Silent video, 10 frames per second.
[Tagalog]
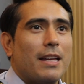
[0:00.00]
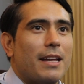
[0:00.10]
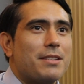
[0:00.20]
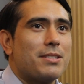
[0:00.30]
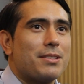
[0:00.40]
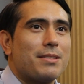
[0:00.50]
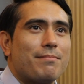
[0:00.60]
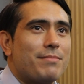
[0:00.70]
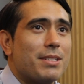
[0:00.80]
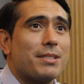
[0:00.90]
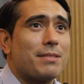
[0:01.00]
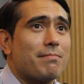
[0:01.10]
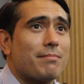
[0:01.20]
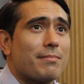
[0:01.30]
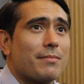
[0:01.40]
It's just,
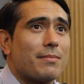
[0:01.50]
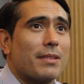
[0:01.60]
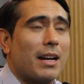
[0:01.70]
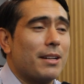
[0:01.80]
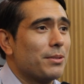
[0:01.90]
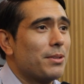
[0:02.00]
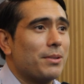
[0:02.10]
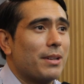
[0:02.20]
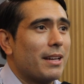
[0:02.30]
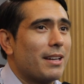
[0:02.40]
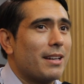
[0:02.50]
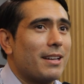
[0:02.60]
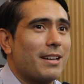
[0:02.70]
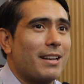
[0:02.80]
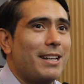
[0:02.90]
I don't know.
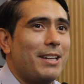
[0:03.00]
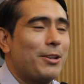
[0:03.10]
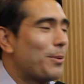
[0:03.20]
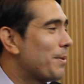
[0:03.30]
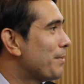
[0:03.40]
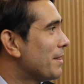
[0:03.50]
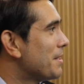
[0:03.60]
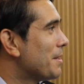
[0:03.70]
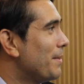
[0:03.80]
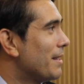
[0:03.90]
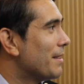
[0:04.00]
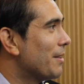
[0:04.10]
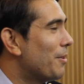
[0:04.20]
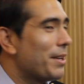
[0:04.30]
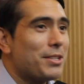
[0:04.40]
Uh, hindi ko naman pwedeng
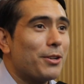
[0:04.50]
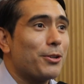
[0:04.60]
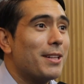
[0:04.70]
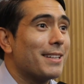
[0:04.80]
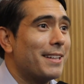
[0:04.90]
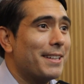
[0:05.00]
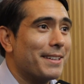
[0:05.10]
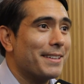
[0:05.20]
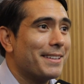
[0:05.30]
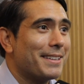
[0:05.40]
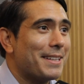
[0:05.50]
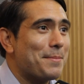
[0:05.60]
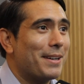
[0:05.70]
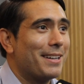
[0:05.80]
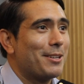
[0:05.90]
sabihin, okay sir, good luck na lang. ba? Diba?